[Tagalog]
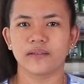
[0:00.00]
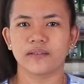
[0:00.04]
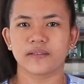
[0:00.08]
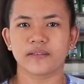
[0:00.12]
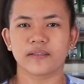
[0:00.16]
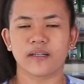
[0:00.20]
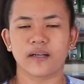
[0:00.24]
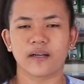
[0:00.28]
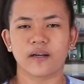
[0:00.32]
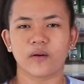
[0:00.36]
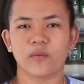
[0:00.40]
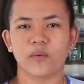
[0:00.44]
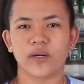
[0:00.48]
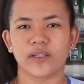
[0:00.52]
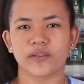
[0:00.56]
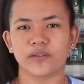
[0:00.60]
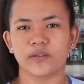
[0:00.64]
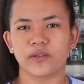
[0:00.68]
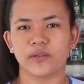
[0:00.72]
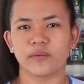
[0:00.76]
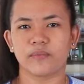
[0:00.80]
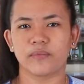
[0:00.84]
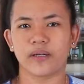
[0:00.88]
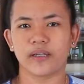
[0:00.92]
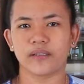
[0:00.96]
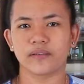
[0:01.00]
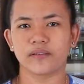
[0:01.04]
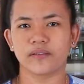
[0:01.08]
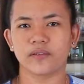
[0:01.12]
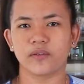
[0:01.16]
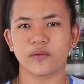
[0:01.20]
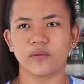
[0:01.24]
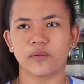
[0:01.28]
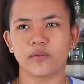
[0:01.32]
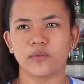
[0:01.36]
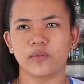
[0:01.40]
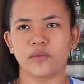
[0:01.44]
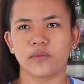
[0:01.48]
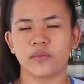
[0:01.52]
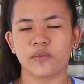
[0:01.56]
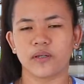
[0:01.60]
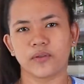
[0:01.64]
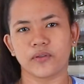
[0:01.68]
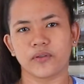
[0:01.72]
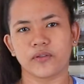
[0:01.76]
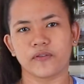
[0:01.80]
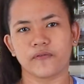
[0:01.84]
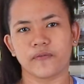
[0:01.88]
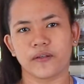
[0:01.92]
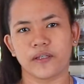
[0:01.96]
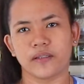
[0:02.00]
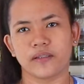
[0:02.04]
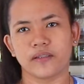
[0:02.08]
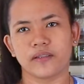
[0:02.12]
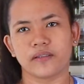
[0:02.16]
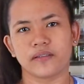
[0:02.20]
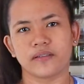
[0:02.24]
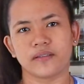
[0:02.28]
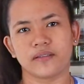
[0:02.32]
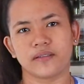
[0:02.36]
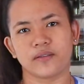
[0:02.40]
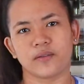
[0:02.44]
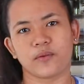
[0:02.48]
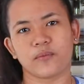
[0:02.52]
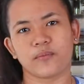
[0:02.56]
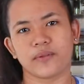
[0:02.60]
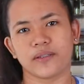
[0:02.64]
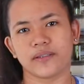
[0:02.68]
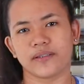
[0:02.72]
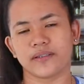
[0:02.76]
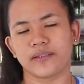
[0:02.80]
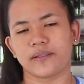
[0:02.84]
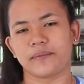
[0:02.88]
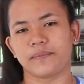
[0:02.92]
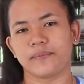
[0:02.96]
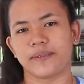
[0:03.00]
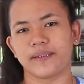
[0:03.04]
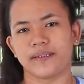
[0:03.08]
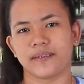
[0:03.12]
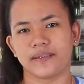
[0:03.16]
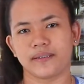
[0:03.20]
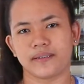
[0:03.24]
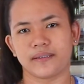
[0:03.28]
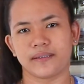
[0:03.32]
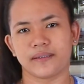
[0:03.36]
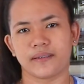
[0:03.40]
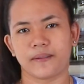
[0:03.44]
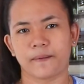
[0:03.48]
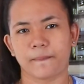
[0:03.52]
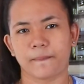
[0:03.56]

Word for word: sa Watermax, yung purified is sobrang tamis.